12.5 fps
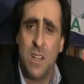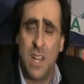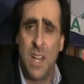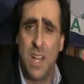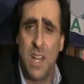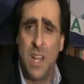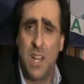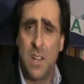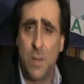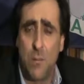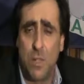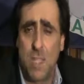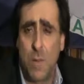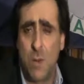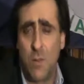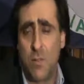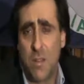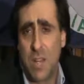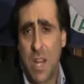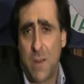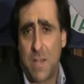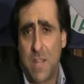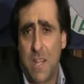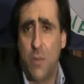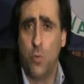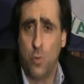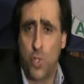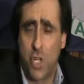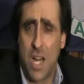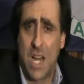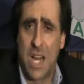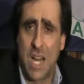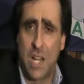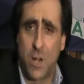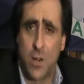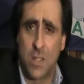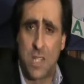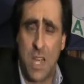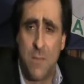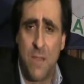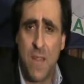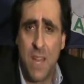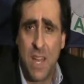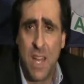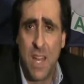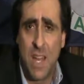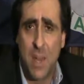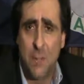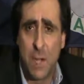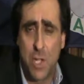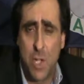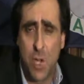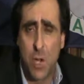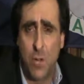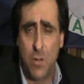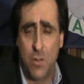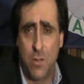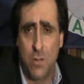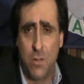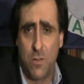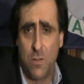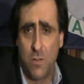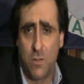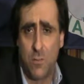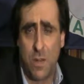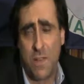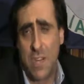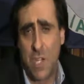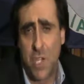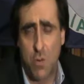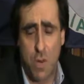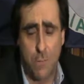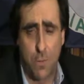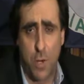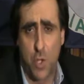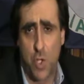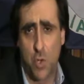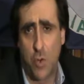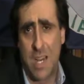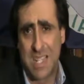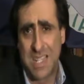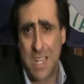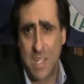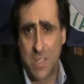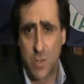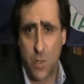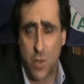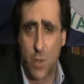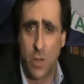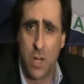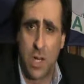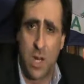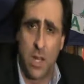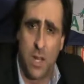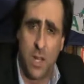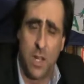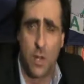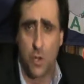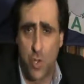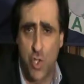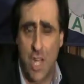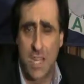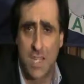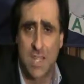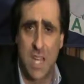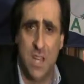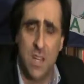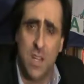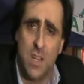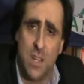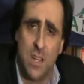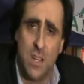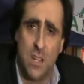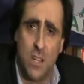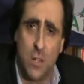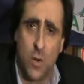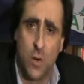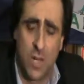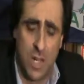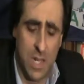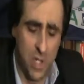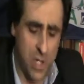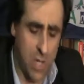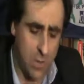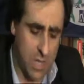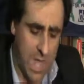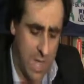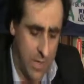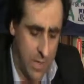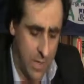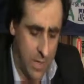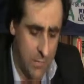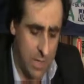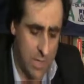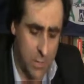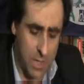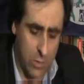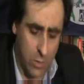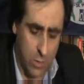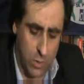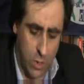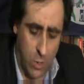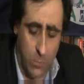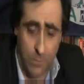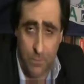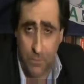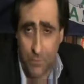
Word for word: e non possiamo, chiaramente rinuncia alla cosa e perciò eh, preferisce un approccio al sesso con eh, incoscienza, eh, con ingenuità, ma soprattutto